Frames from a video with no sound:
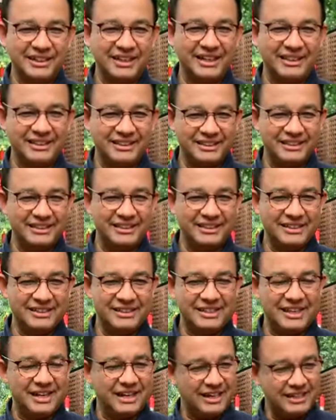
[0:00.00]
Nanti
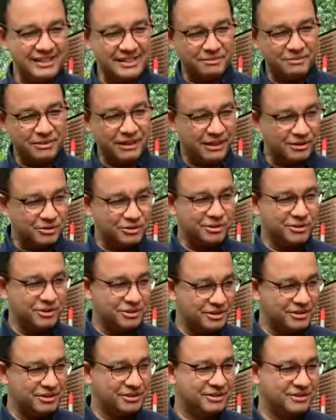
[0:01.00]
saya akan sampaikan
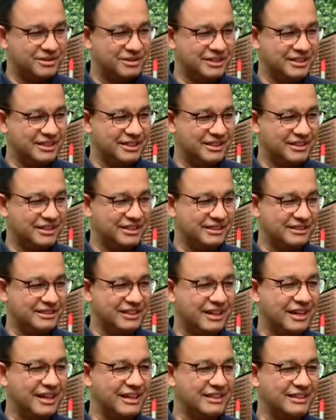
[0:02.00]
khusus Eh,
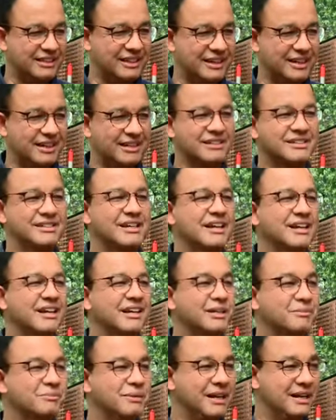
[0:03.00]
terkait dengan rencana
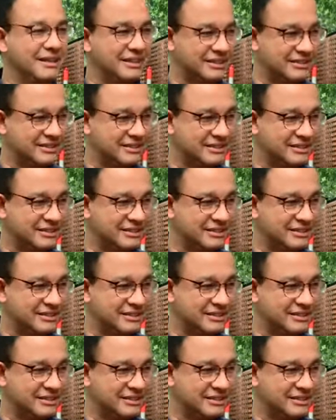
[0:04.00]
ke depan,